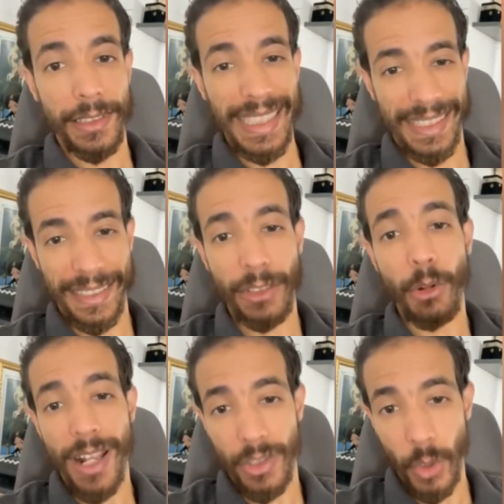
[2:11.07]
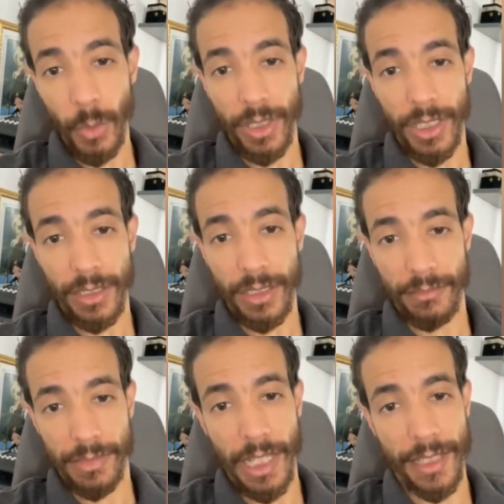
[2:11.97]
يزدطوا راسهم الى
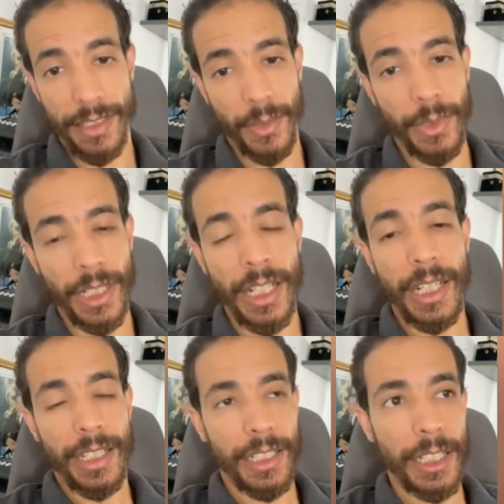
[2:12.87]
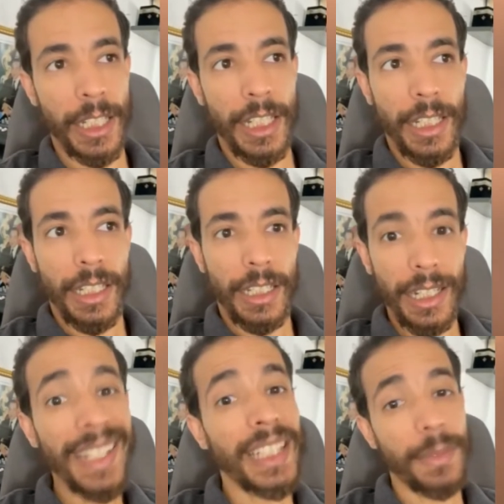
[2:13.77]
صح التعبير يعني
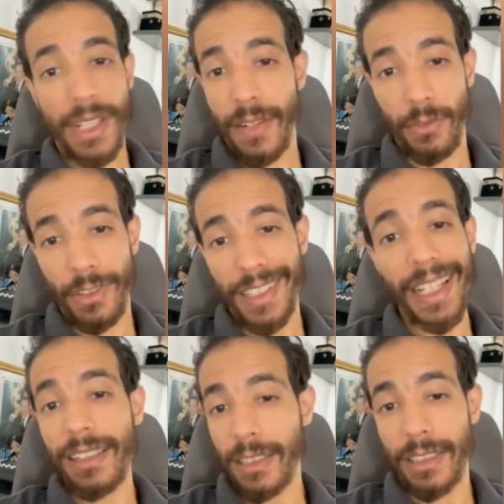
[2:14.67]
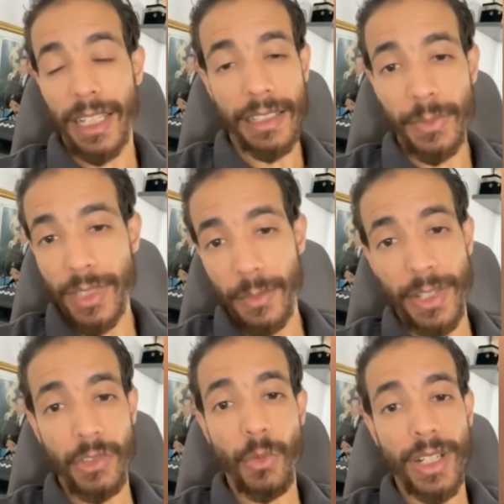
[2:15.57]
الى عندك 5000 دولار تقدر تقدر تبدا
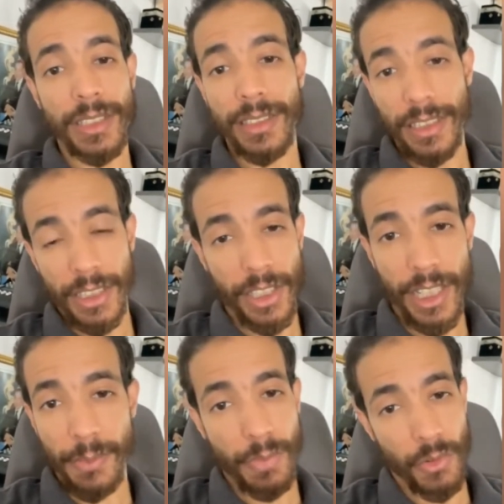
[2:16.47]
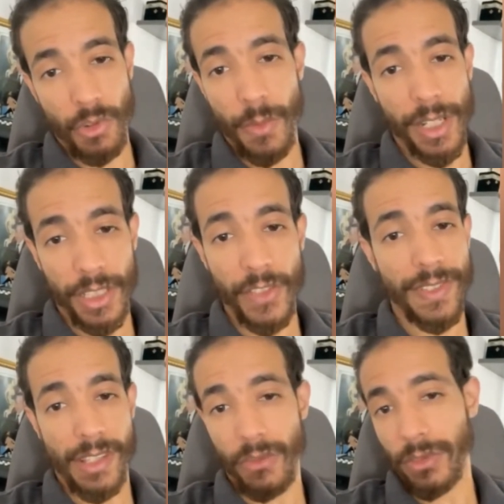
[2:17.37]
به سواء كنت عندك الاكسبيرينس ولا ما عندكش في
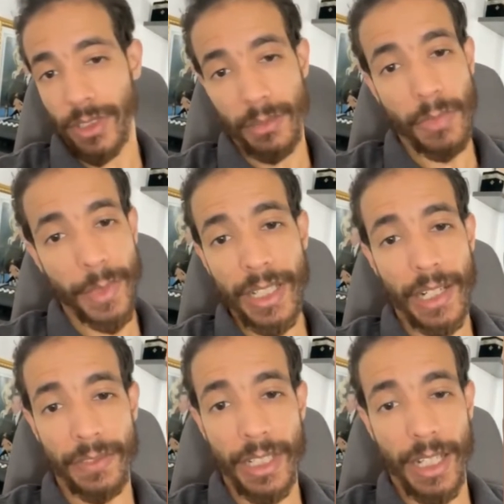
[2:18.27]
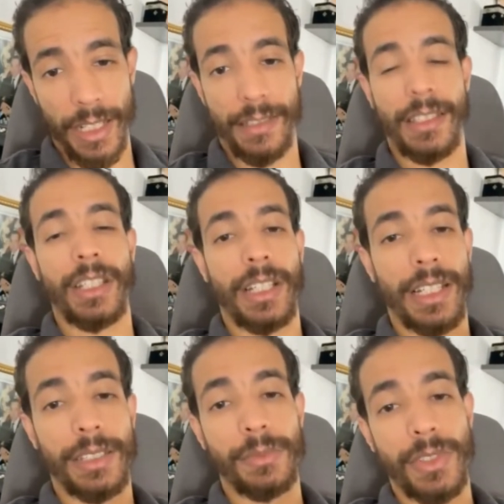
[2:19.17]
السي او دي المهم كتعرف دير الارز
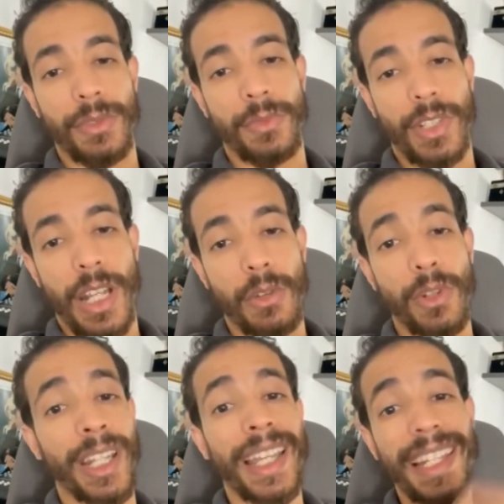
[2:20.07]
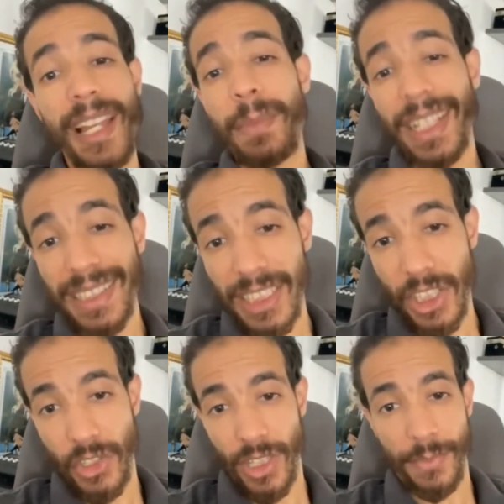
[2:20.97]
هادي من الجهه الاولى الا ما
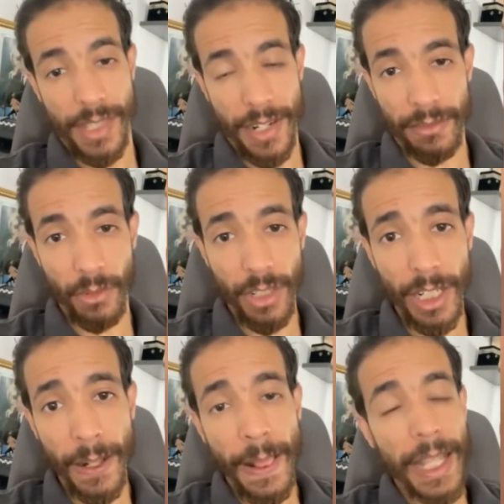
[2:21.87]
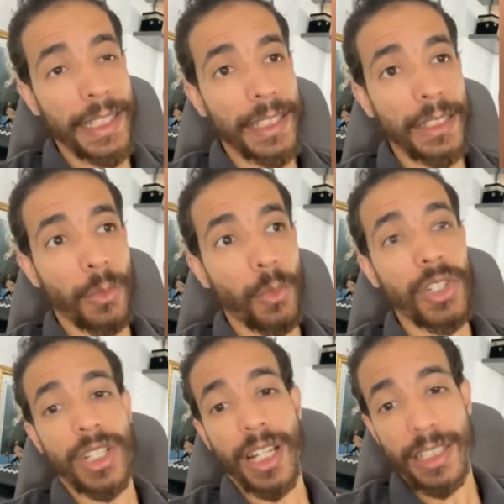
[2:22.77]
عندكش 5000 دولار
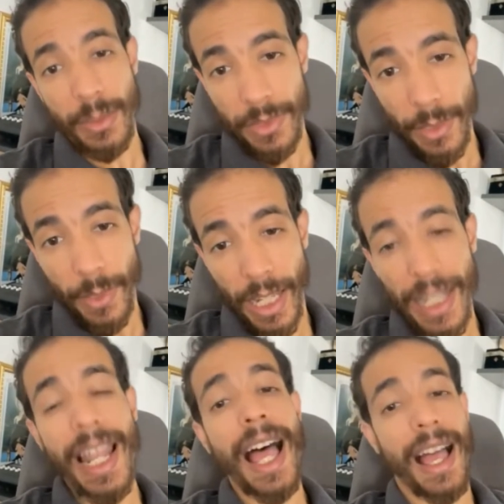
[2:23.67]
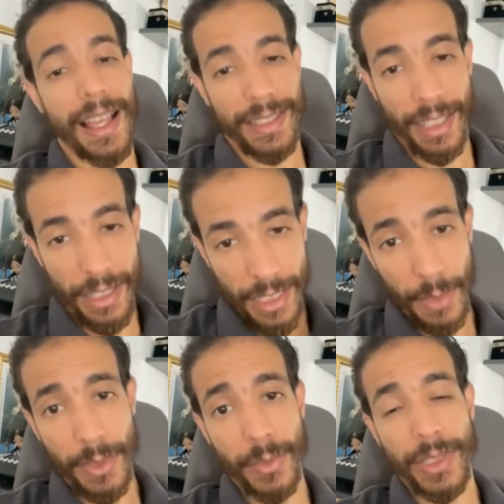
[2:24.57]
واش تقدر نبدا بقل اه
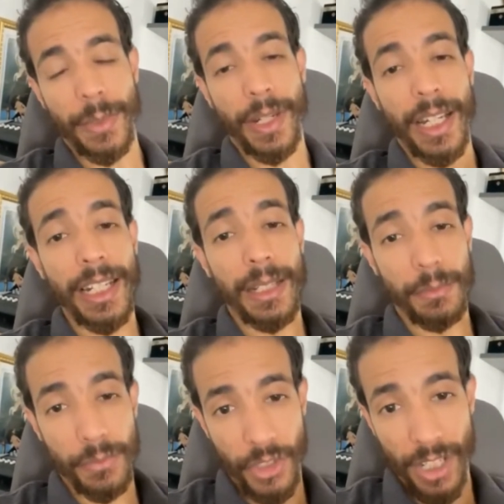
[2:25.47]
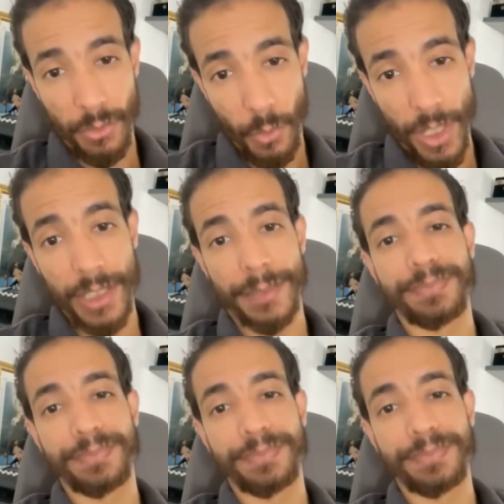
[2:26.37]
تقدر تبدا بقل بشرط واحد